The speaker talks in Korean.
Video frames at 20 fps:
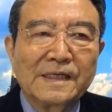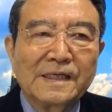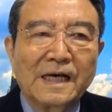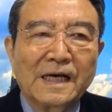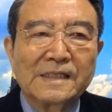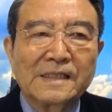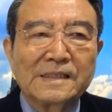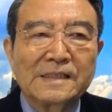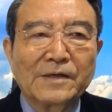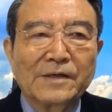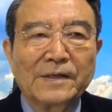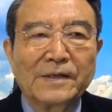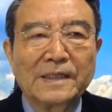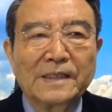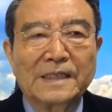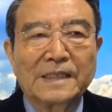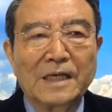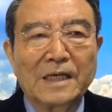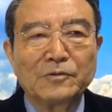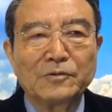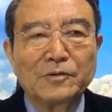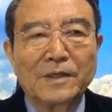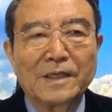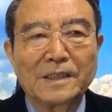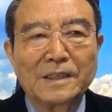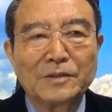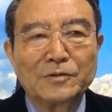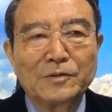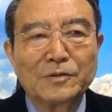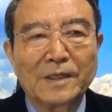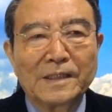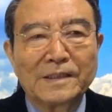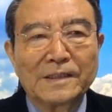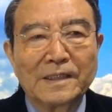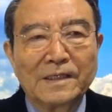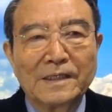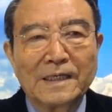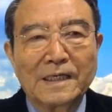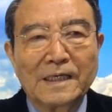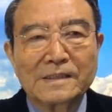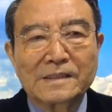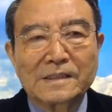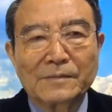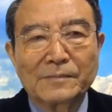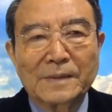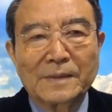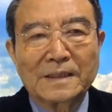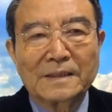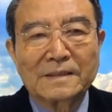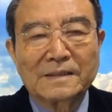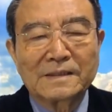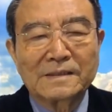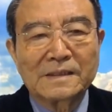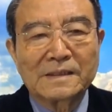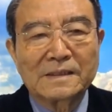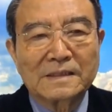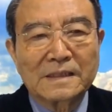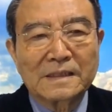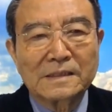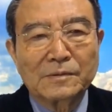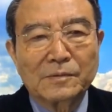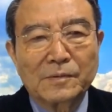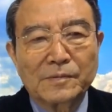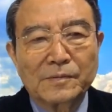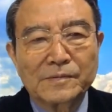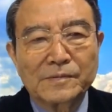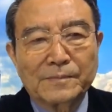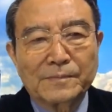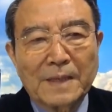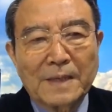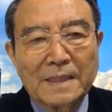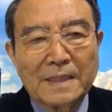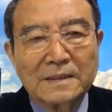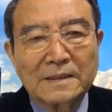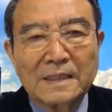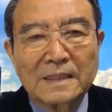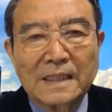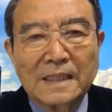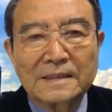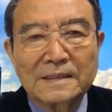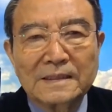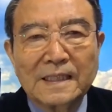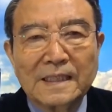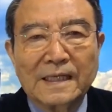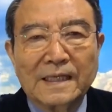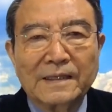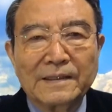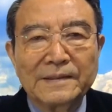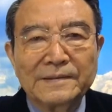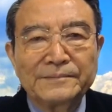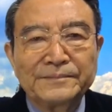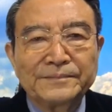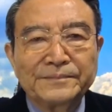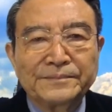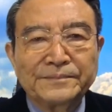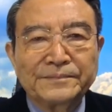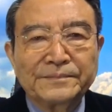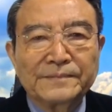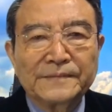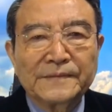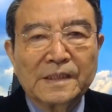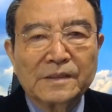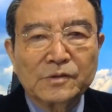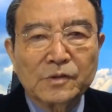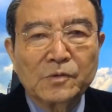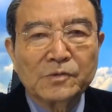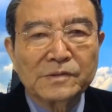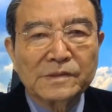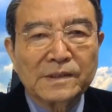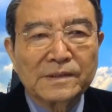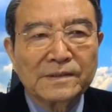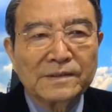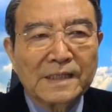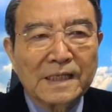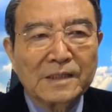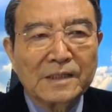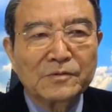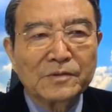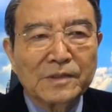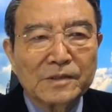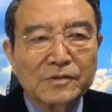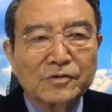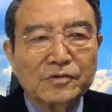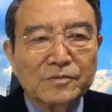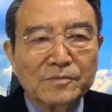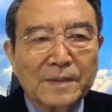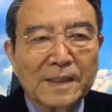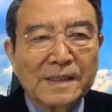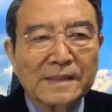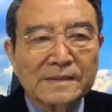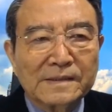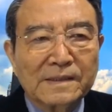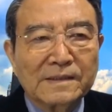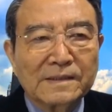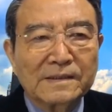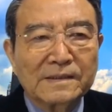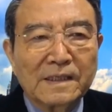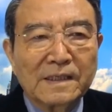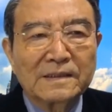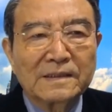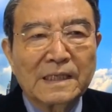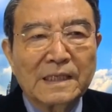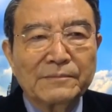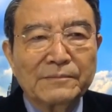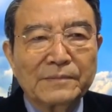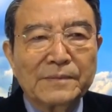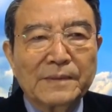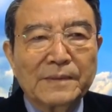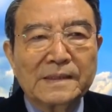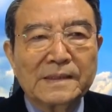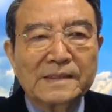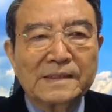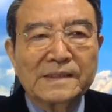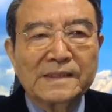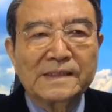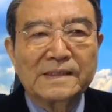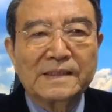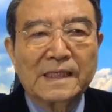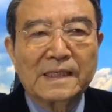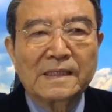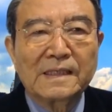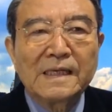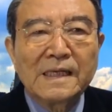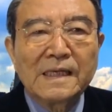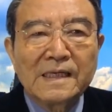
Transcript: 한 장관의 대구행 이후에 여야는 저마다 득실 따져보면서 반응을 하는데 총선 대구에 출마해서 영남 기반 신당을